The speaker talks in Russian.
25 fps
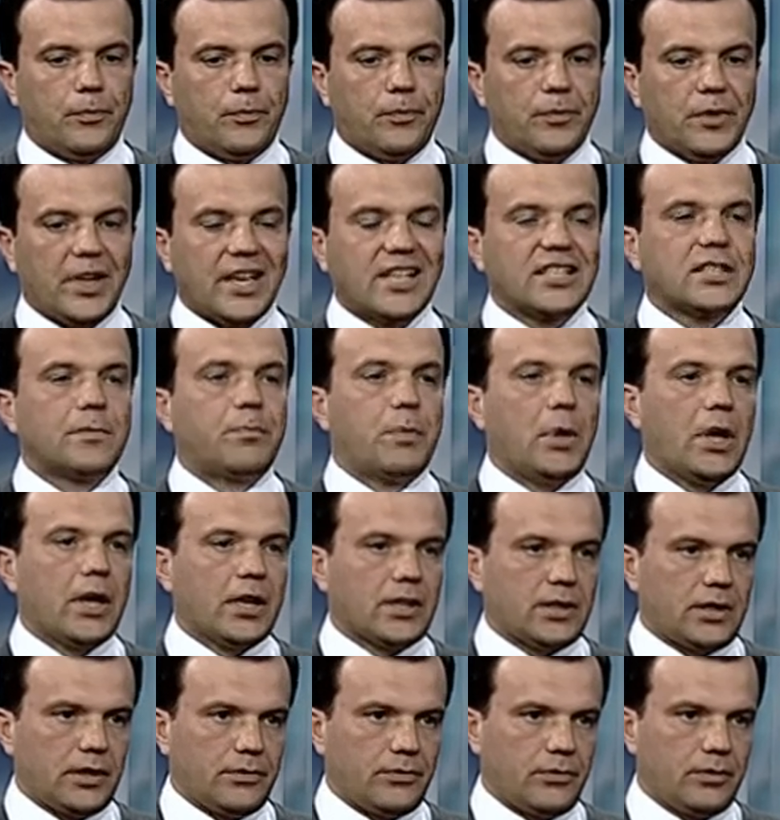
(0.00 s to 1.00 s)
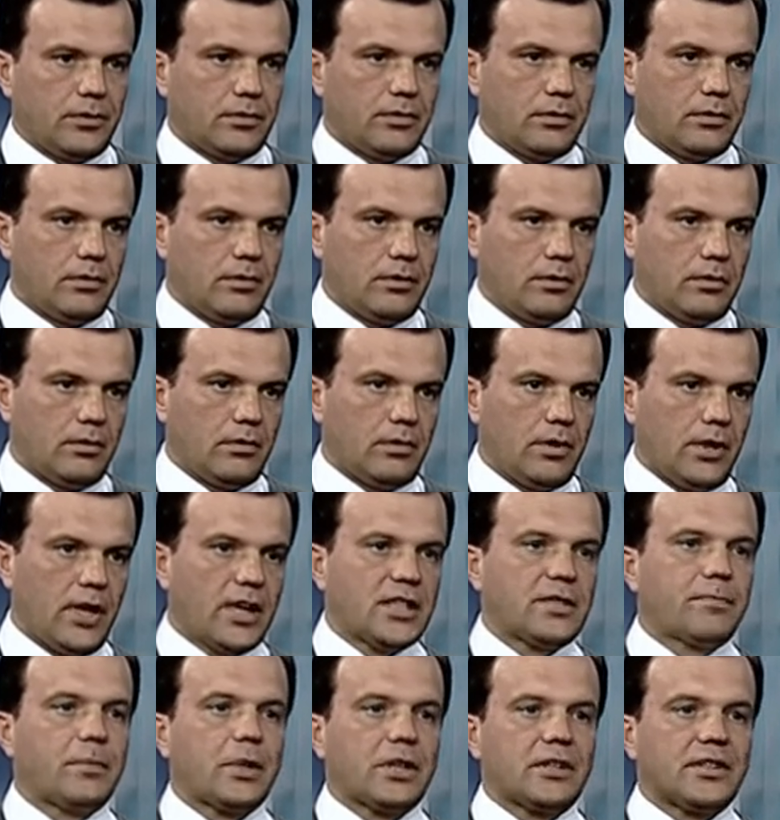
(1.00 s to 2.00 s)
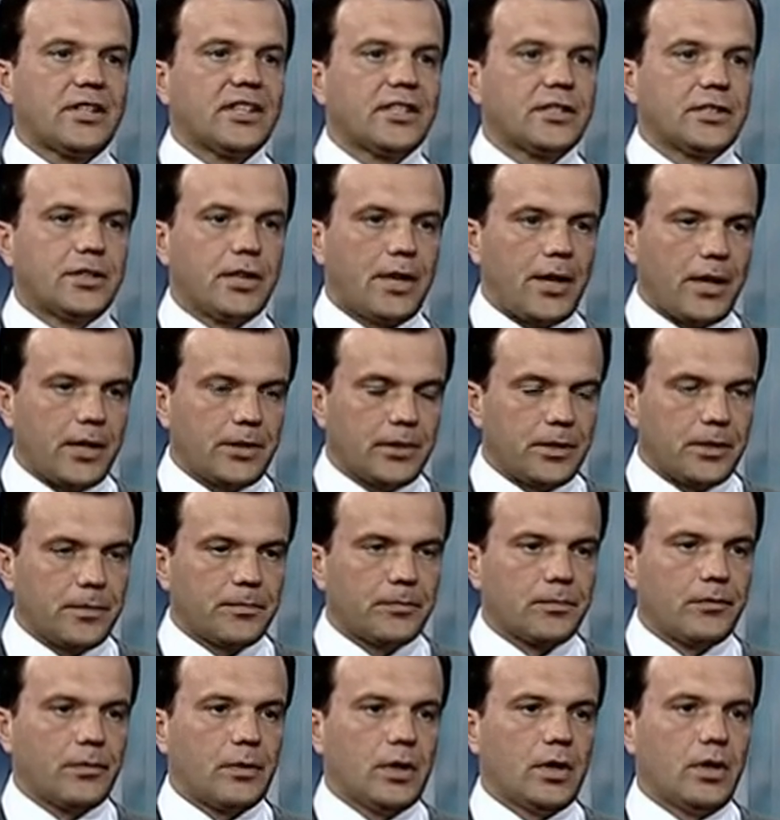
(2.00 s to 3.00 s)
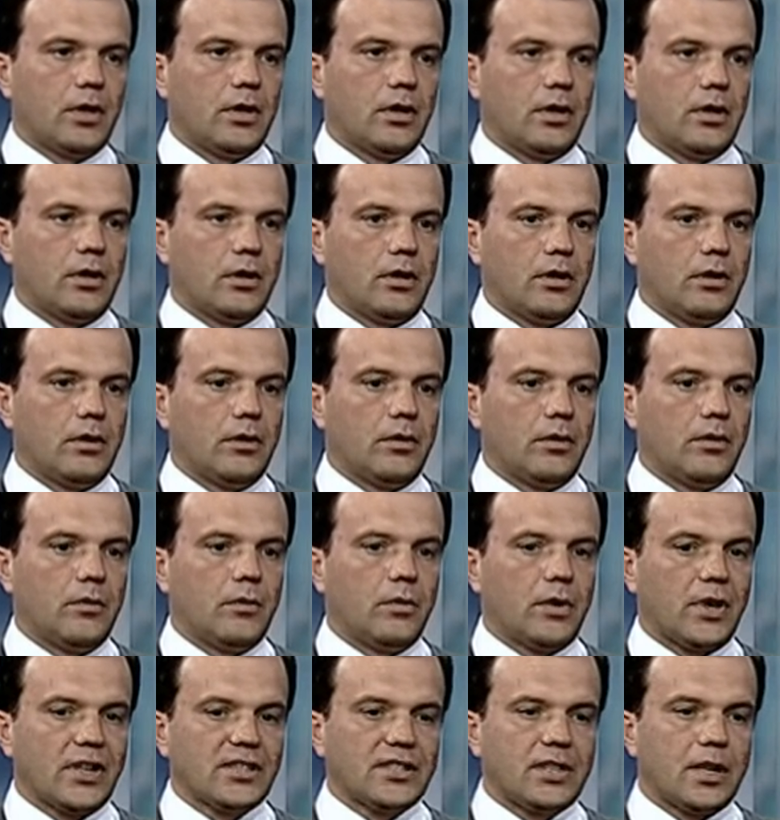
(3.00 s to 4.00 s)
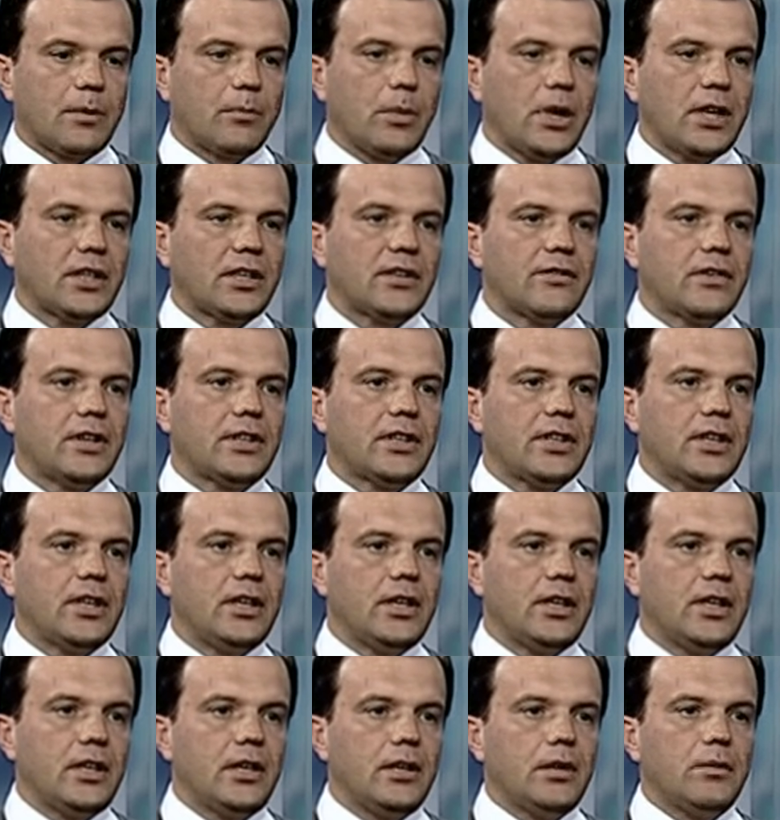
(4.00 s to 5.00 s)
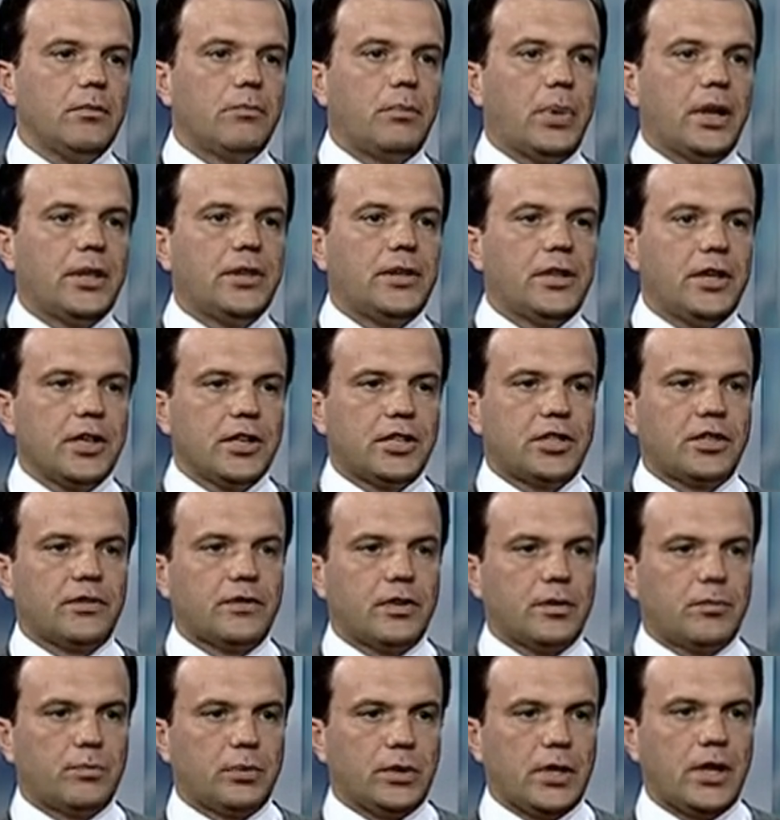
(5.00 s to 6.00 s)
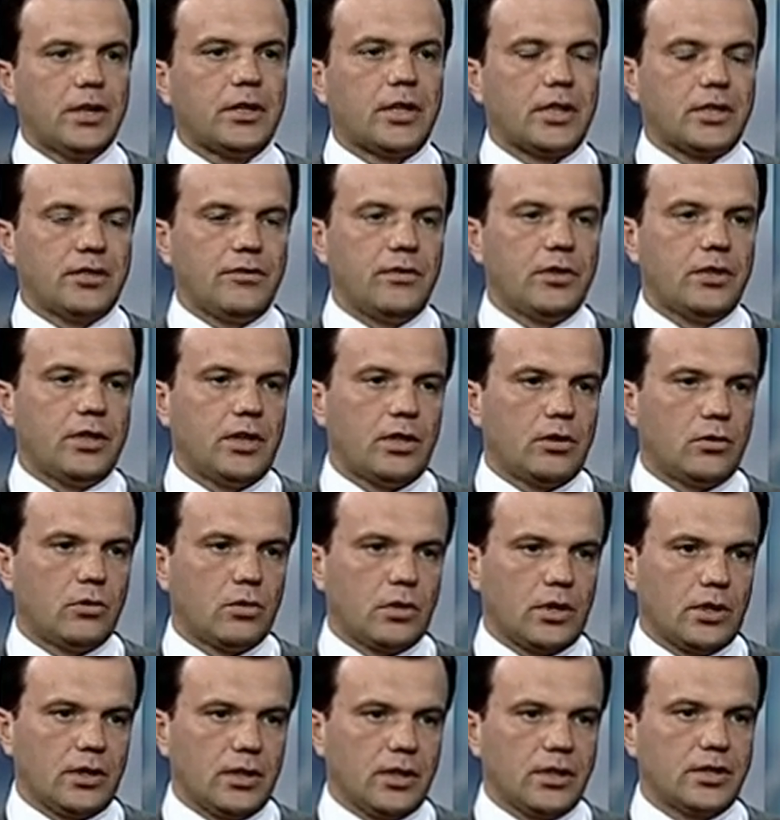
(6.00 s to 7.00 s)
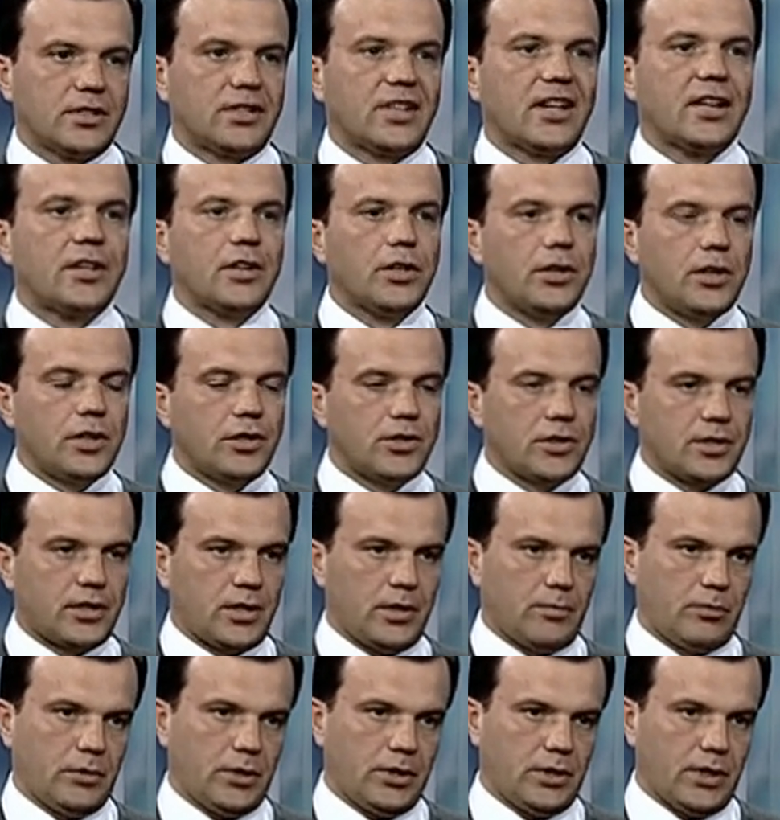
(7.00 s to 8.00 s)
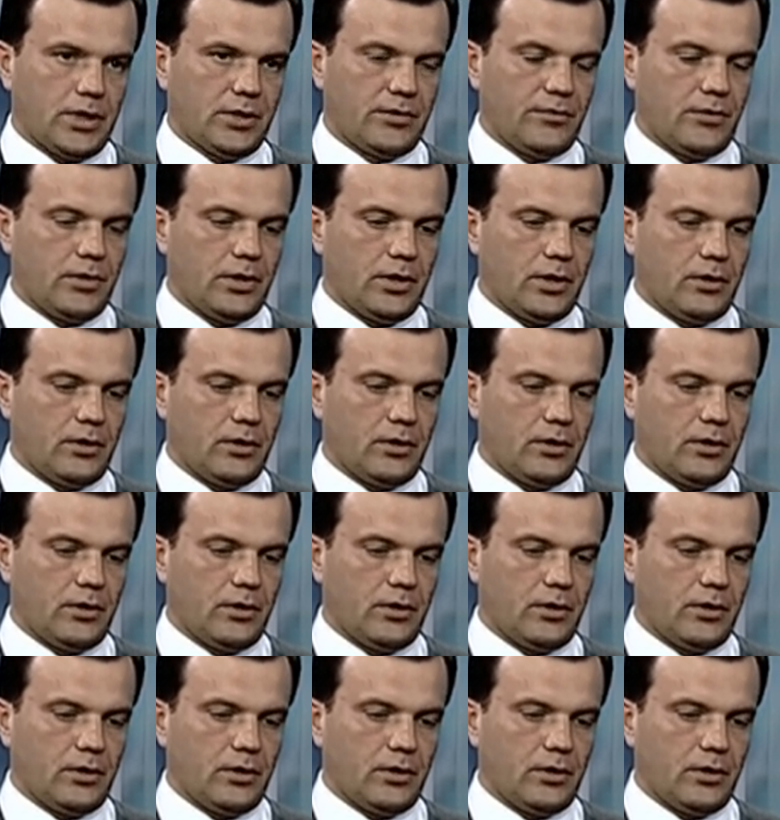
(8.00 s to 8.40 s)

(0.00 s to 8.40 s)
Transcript: экспертов, экспертных сред, разрабатывать и поддерживать план развития города, стратегический план развития